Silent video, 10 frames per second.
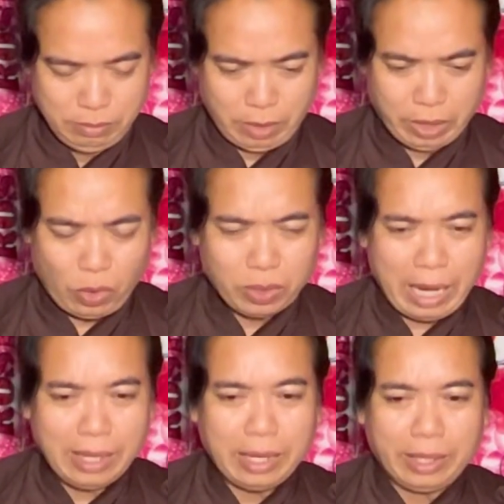thì con
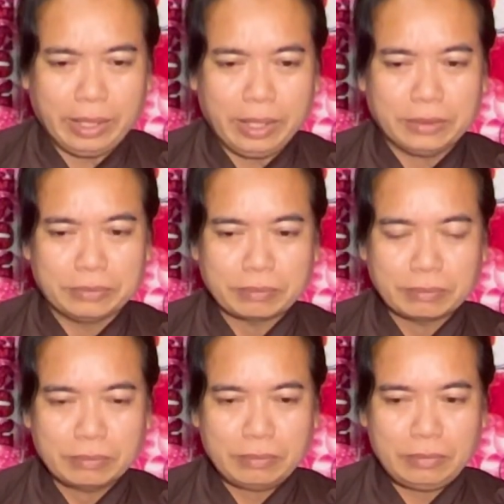rắn này á
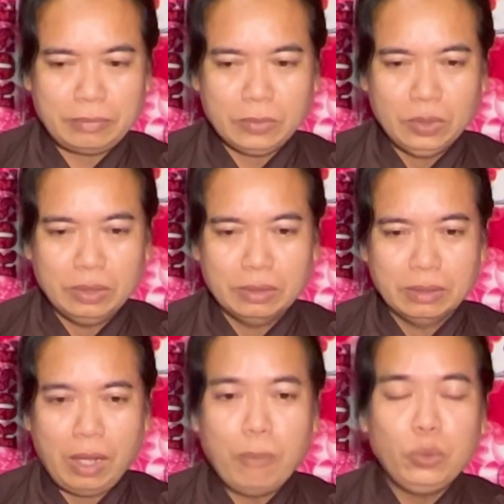
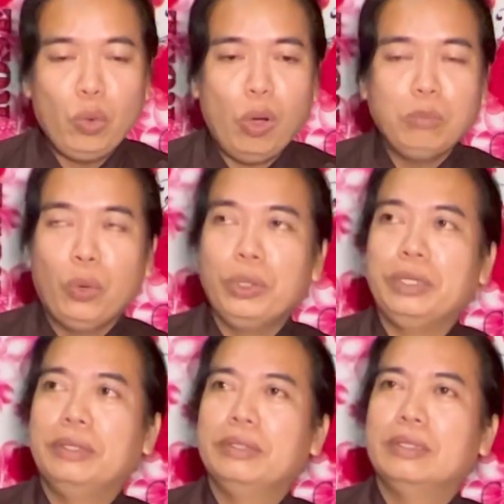ông vua ông
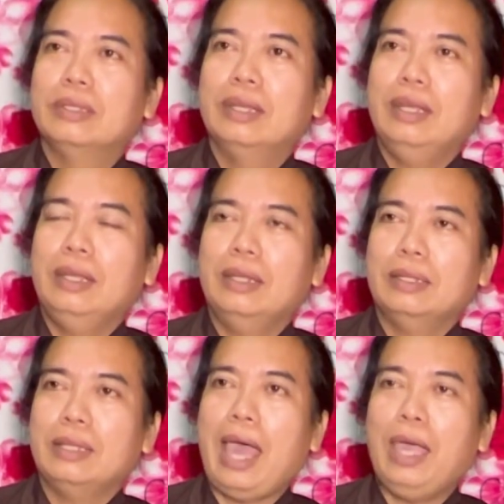nuôi
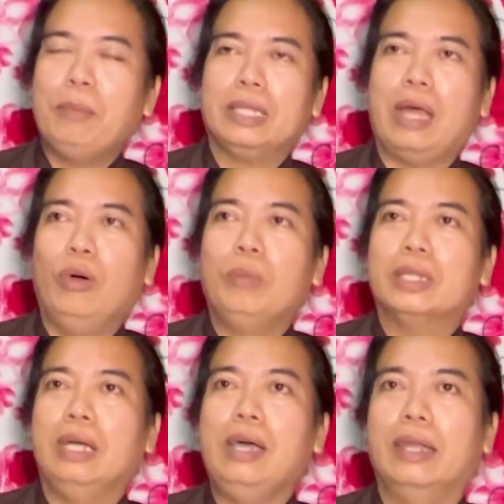ai mà tội mà
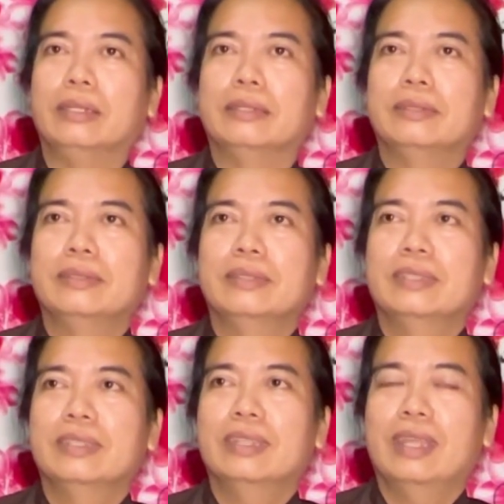tử hình
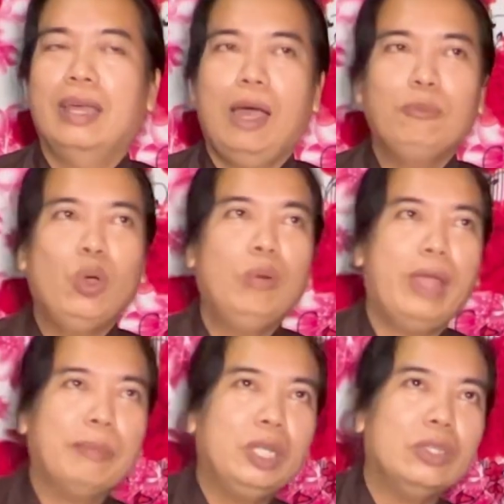ông vua ông
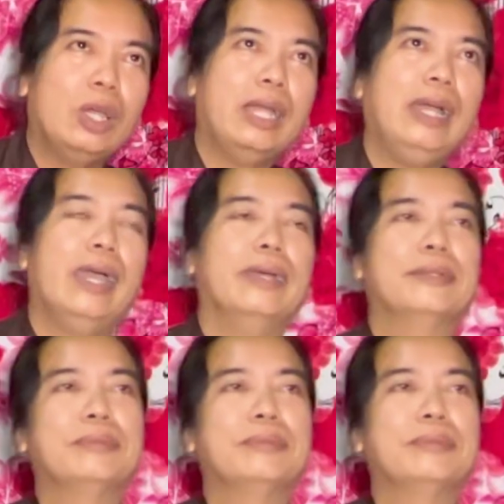đem tới đó cho con rắn ăn